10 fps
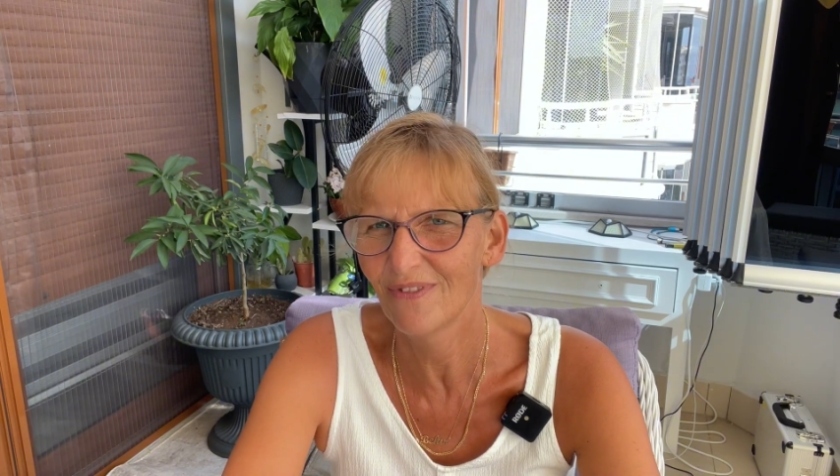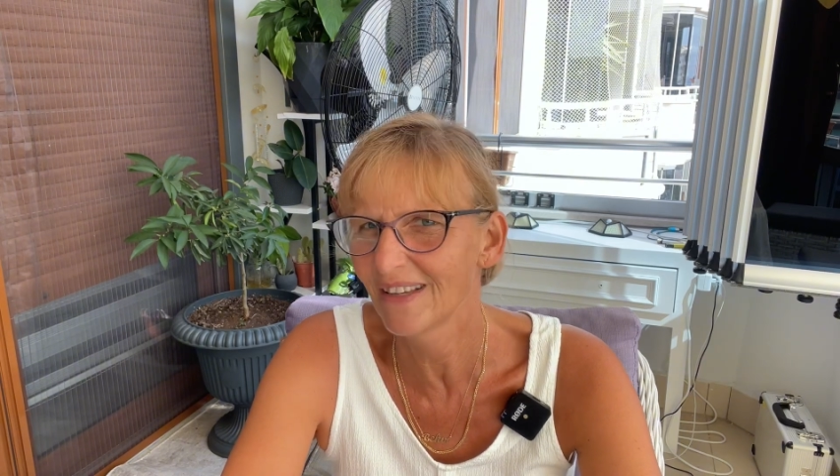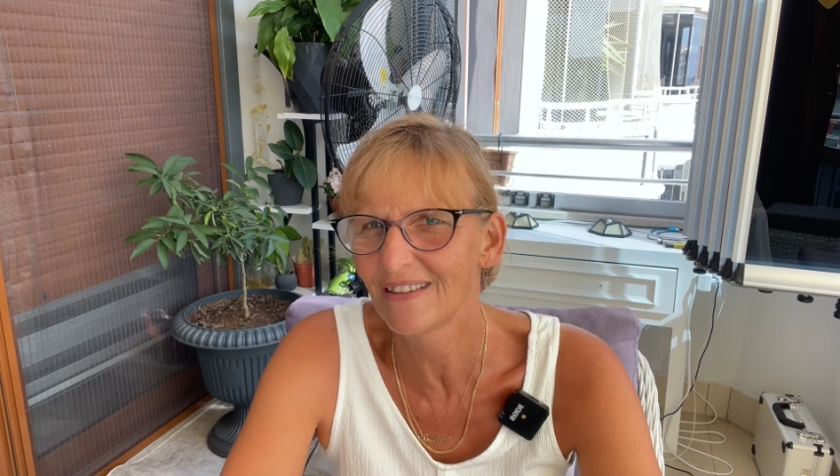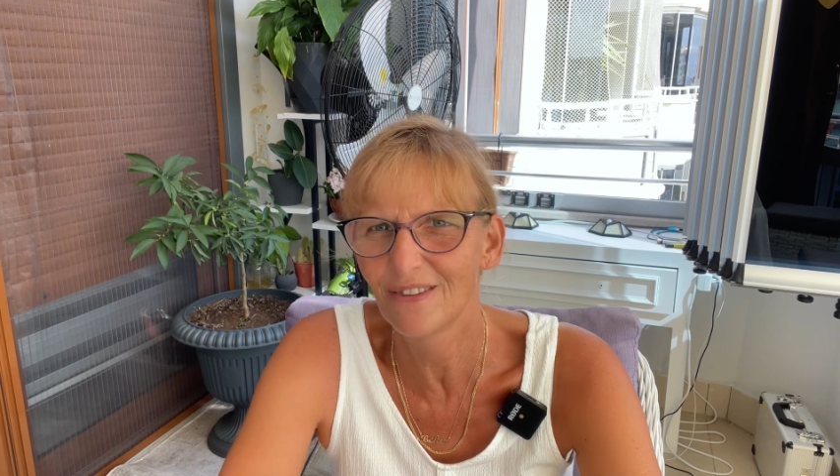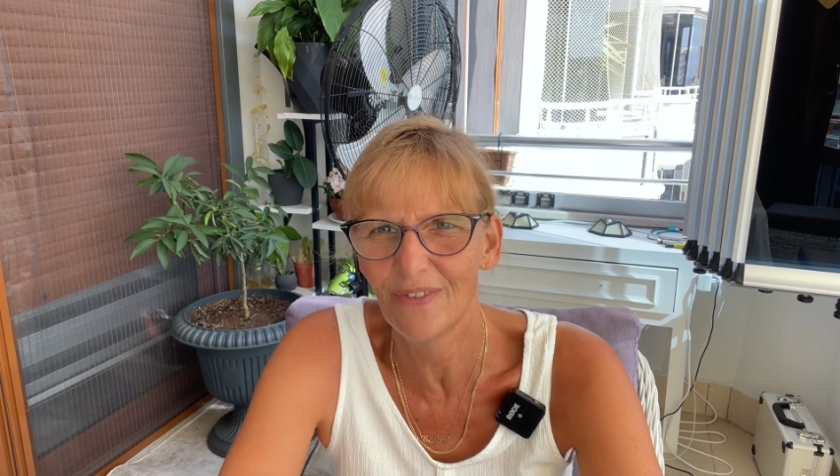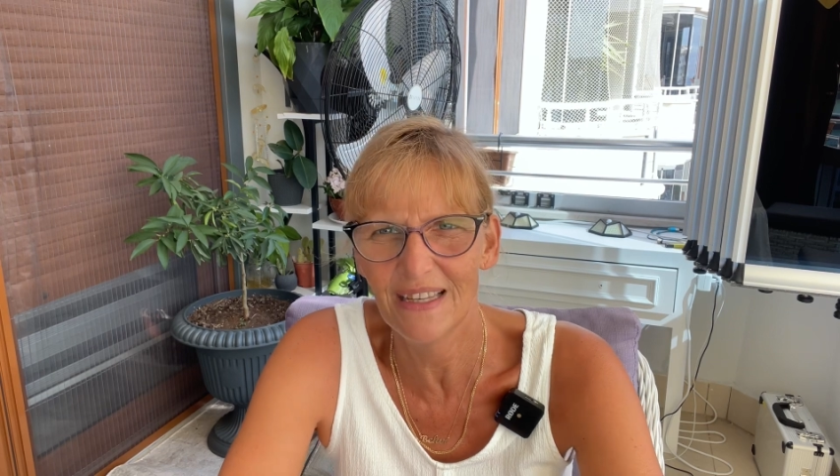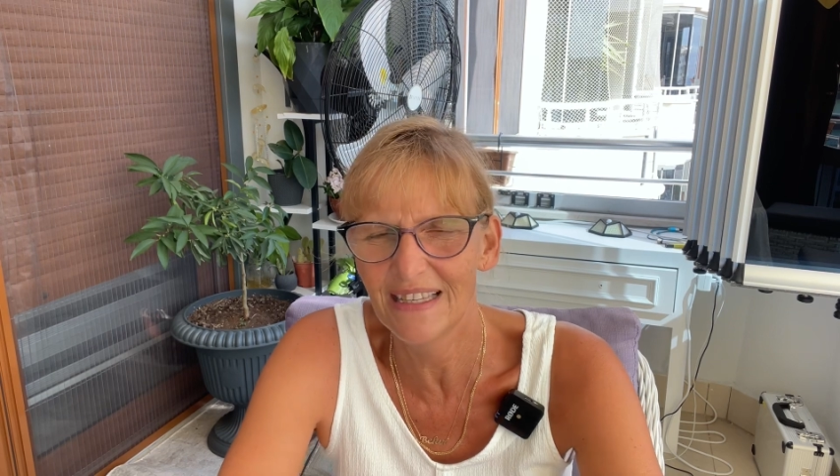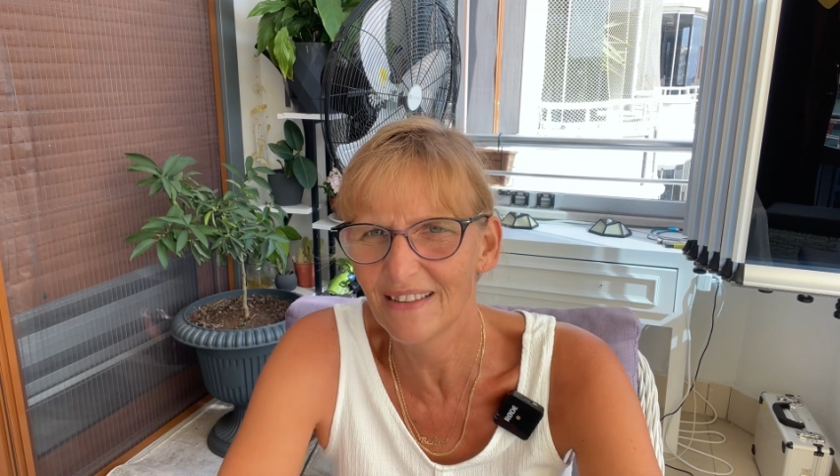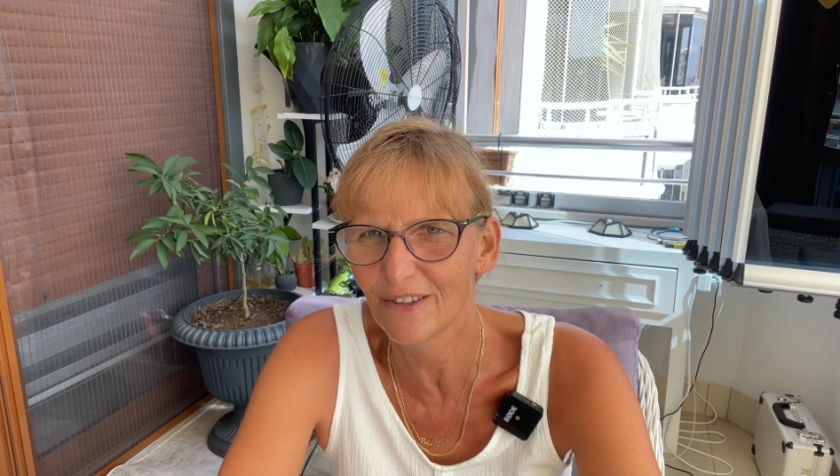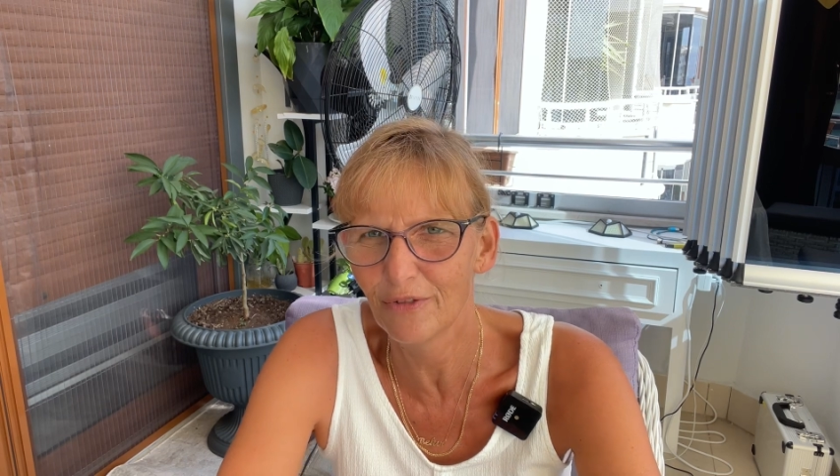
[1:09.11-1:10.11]
Was ist, wenn
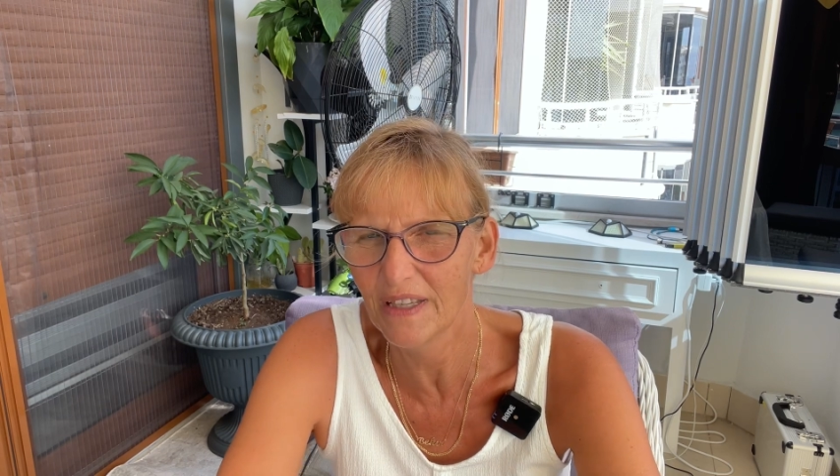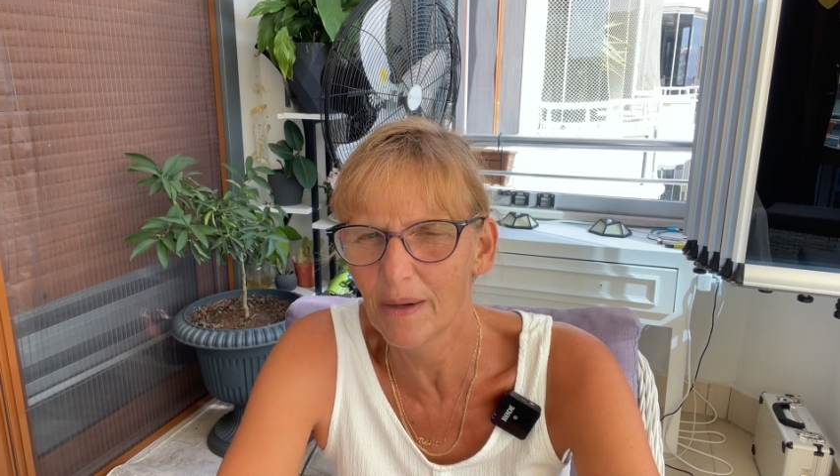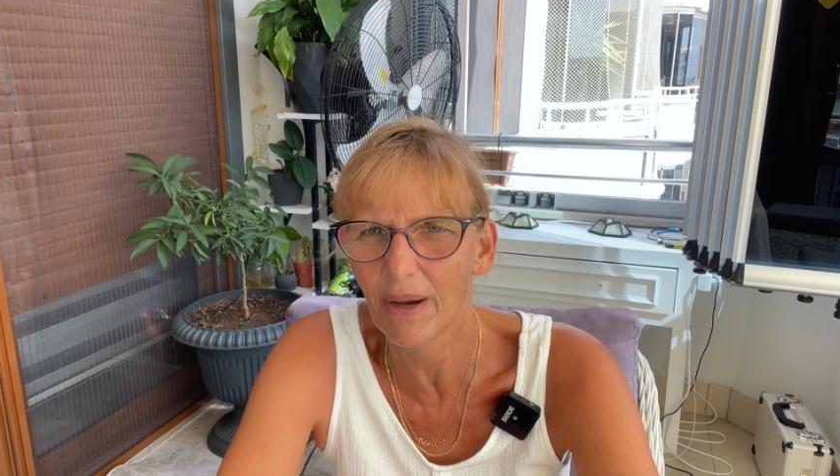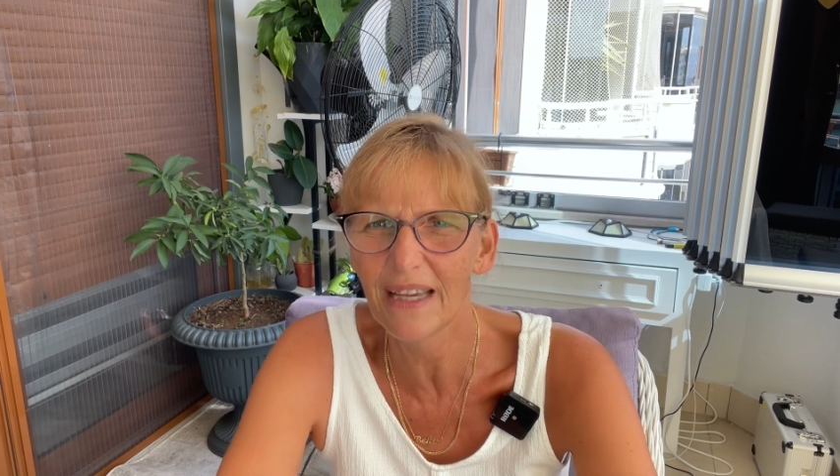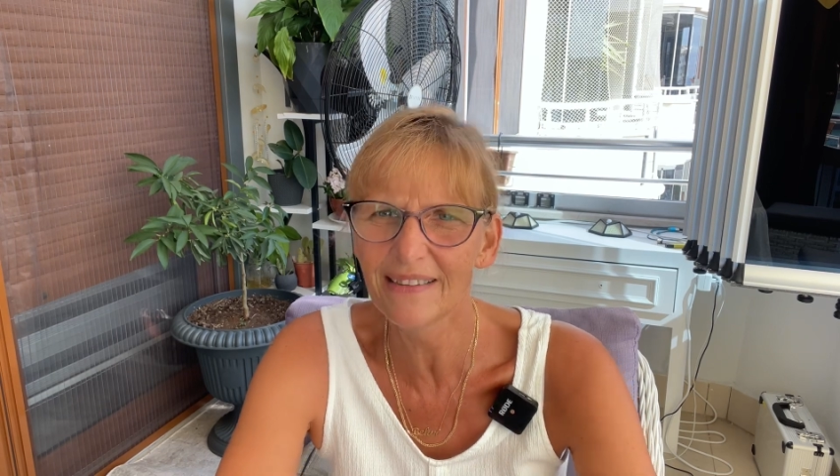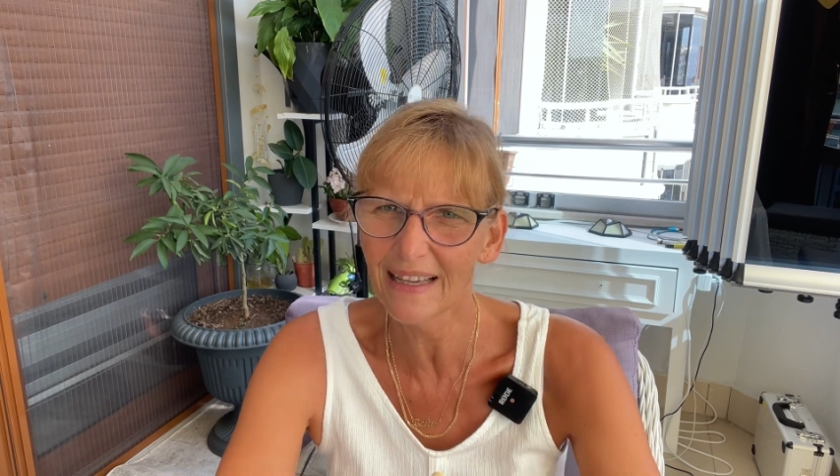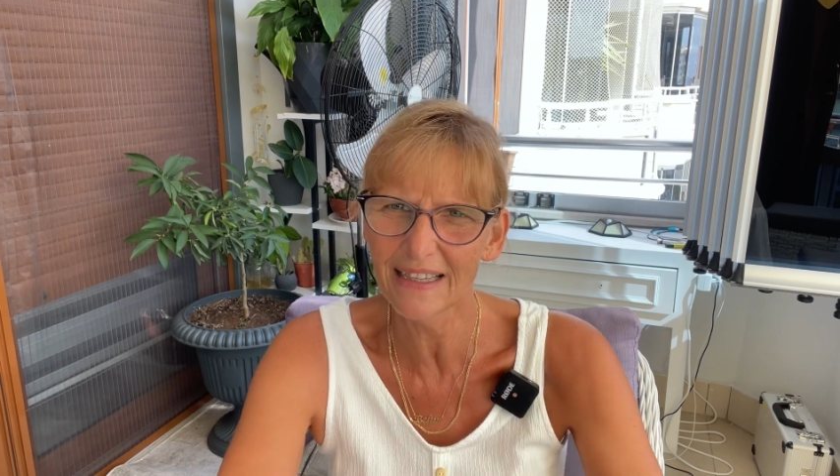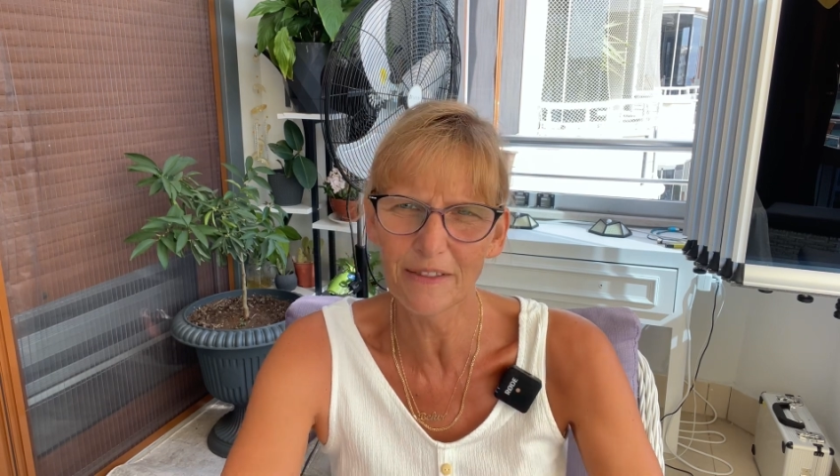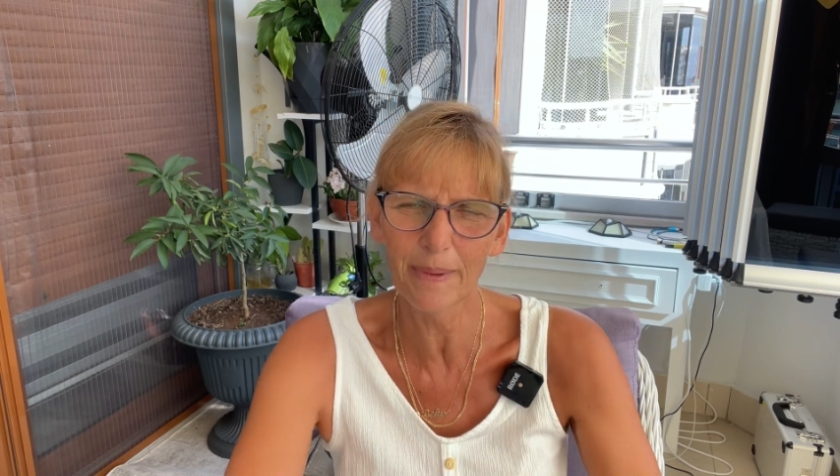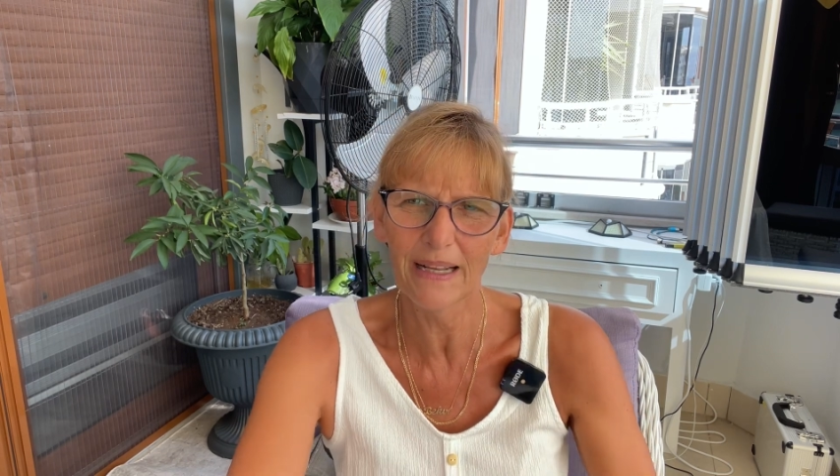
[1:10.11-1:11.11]
diese Firma, ich sage
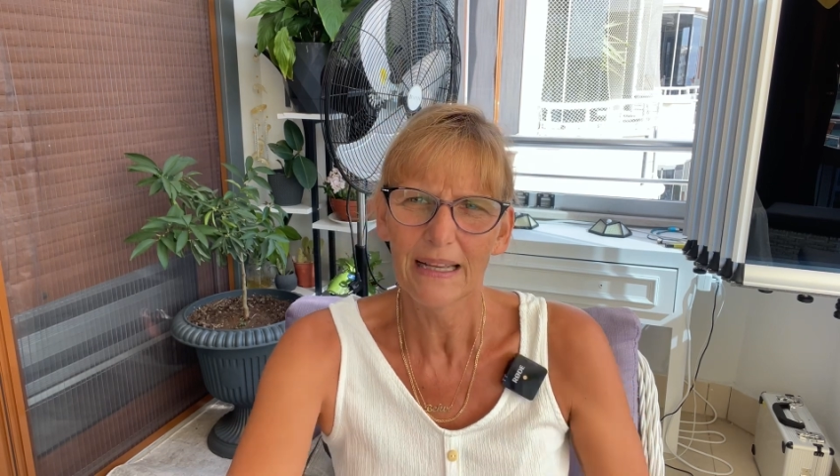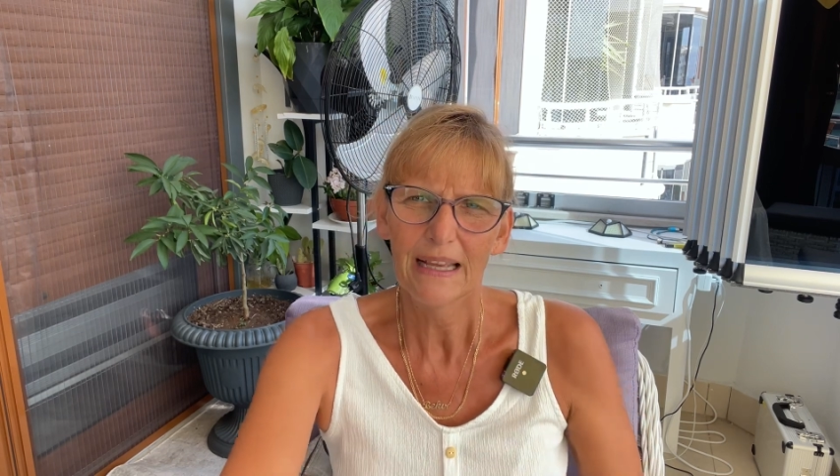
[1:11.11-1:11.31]
jetzt mal,